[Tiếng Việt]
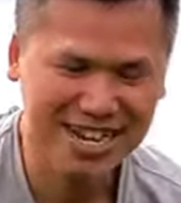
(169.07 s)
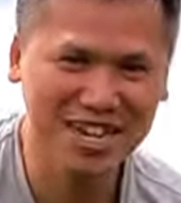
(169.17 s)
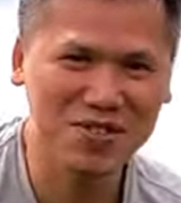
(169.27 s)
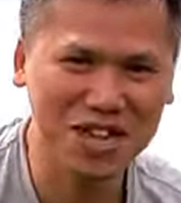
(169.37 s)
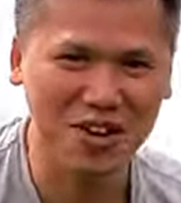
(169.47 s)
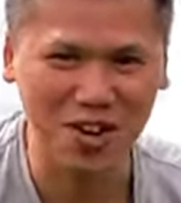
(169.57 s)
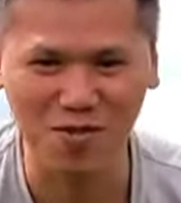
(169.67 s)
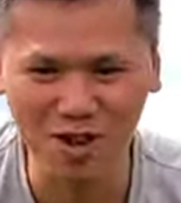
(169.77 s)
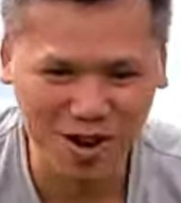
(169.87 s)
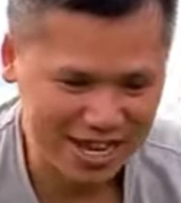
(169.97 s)
Nếu chúng ta nói
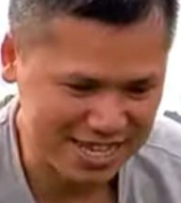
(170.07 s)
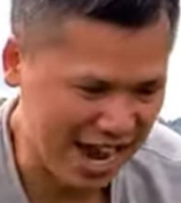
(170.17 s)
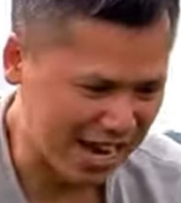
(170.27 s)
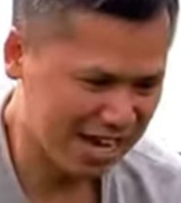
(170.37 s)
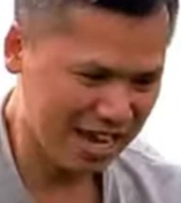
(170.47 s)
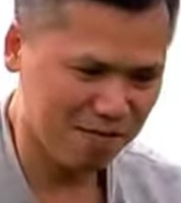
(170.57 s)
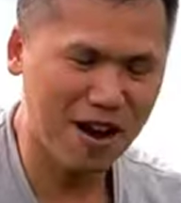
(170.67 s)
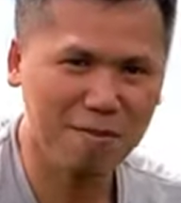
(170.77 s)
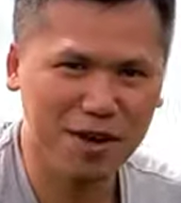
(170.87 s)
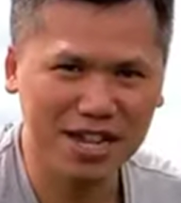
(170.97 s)
đúng đó là trà.
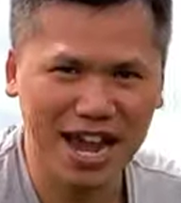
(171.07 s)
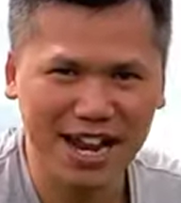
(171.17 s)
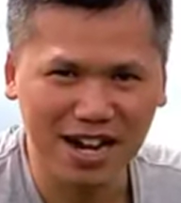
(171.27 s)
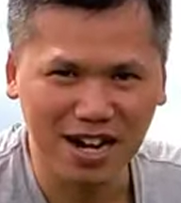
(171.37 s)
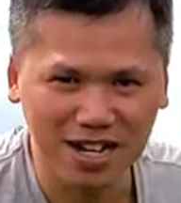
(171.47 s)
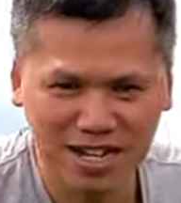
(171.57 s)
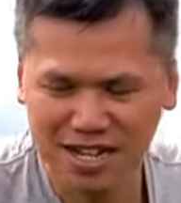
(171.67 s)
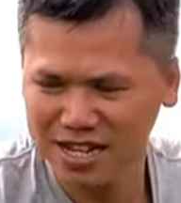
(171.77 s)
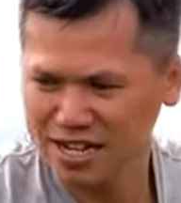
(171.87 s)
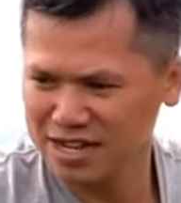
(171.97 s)
Và ta đang ở
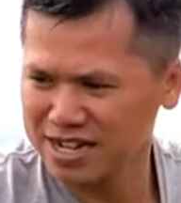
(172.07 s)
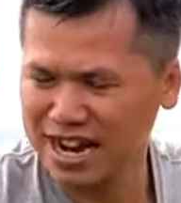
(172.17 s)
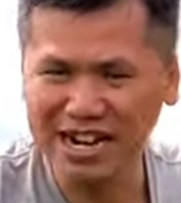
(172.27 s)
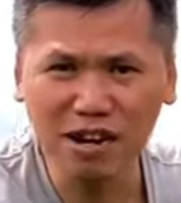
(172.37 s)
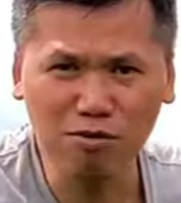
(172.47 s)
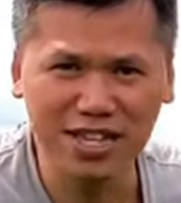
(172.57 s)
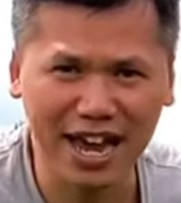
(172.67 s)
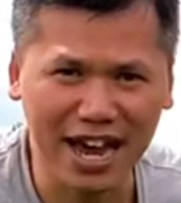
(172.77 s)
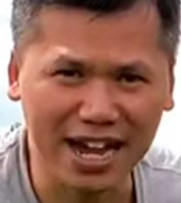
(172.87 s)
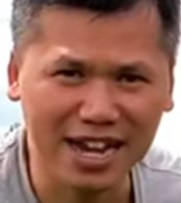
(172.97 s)
cánh đồng
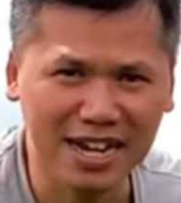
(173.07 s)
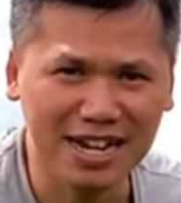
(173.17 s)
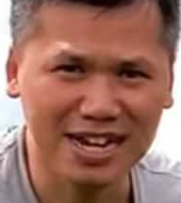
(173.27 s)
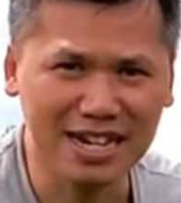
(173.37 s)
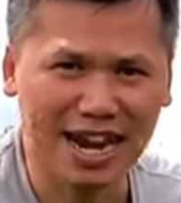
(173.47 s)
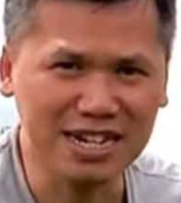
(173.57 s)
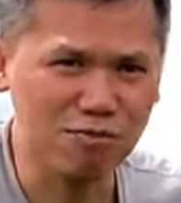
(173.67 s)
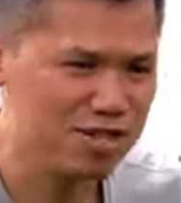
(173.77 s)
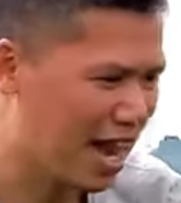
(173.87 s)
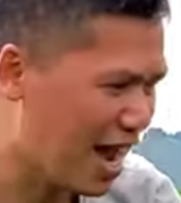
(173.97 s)
chè, cánh
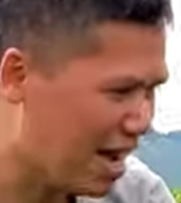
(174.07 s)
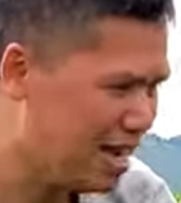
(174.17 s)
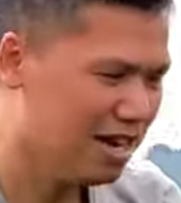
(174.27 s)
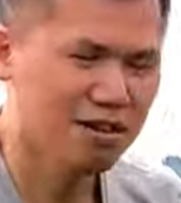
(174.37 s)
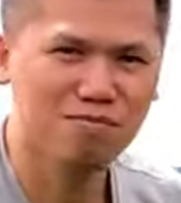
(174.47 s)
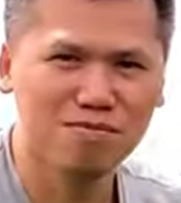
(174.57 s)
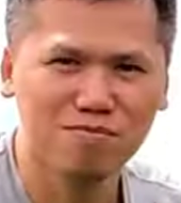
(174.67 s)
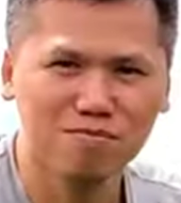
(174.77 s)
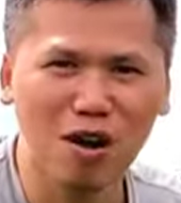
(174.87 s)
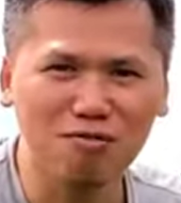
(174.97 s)
đồng trà
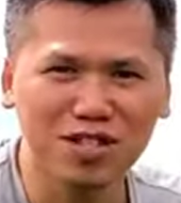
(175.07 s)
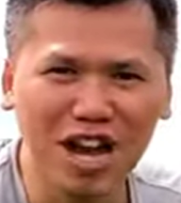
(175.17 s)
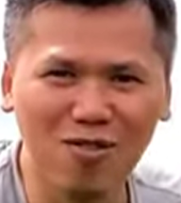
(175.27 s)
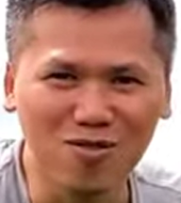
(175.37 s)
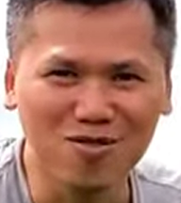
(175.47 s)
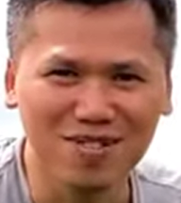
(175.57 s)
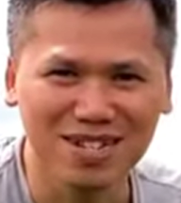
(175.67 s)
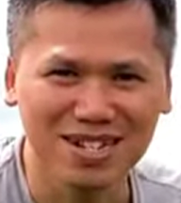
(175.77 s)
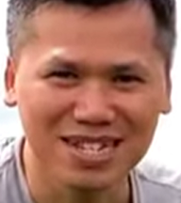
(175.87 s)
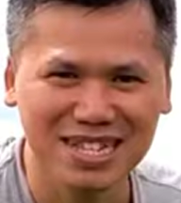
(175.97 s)
Mộc Châu,
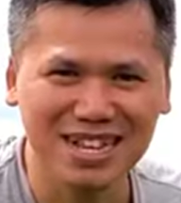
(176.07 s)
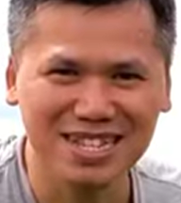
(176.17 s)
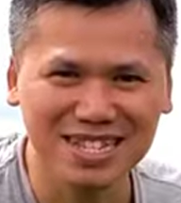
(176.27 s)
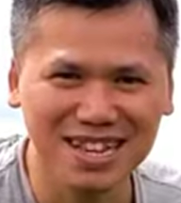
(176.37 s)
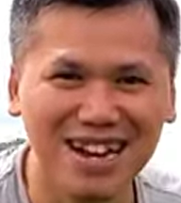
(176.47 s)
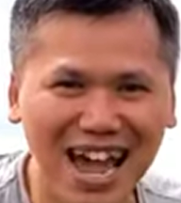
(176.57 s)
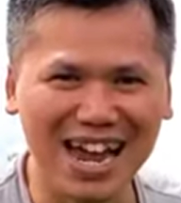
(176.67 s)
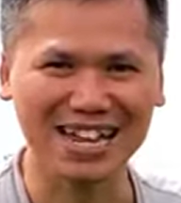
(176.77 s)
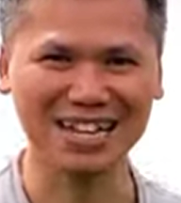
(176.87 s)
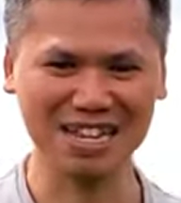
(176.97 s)
tỉnh Sơn La.